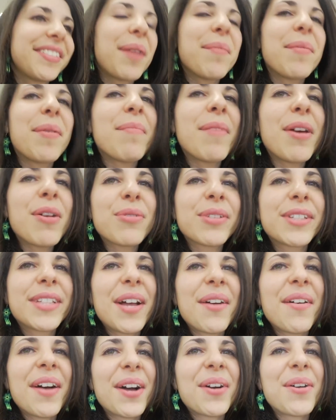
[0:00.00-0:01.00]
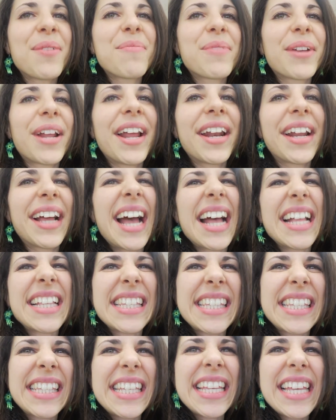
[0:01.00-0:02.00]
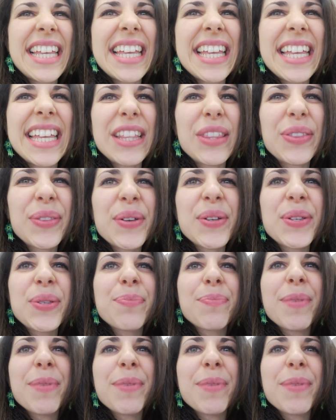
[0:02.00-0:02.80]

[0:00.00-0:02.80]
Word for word: También me gustaba comprar gancitos,